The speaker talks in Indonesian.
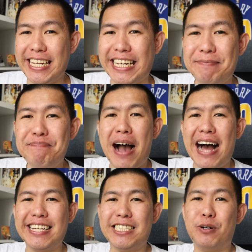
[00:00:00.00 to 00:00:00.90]
ini
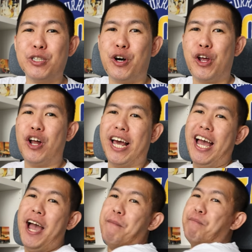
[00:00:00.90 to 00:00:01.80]
kembali sponsori oleh
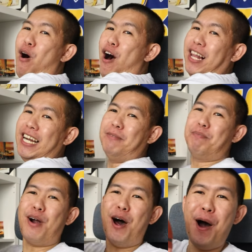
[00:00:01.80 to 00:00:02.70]
Baller
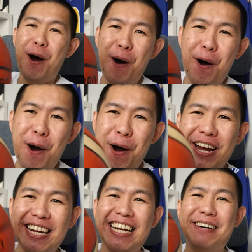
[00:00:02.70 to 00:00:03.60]

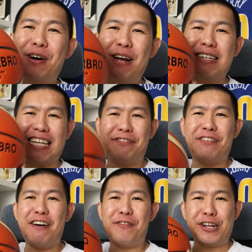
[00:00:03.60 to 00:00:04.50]
Bro. Ini adalah bola basket
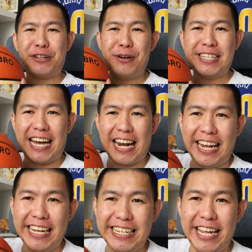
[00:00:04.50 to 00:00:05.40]
favorit gue
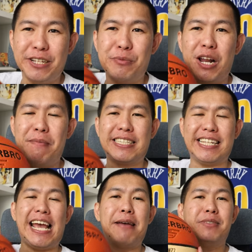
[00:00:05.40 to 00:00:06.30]
sekarang ini yaitu bola
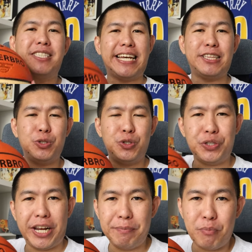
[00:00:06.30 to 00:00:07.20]
basket
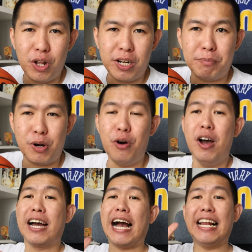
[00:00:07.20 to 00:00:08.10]
MZ7 dari Baller Bro.
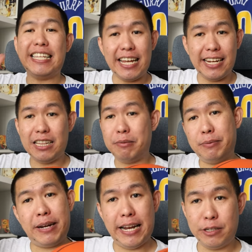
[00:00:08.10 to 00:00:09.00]
Kalian dan
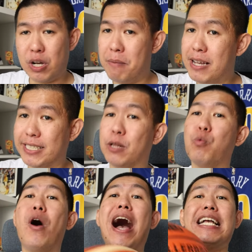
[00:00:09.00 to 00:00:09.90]
teman-teman kalian yang suka basket
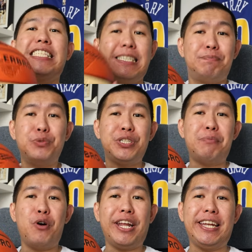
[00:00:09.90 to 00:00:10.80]
wajib
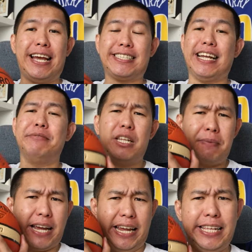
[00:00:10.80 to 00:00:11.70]
punya bola ini guys karena bisa dipakai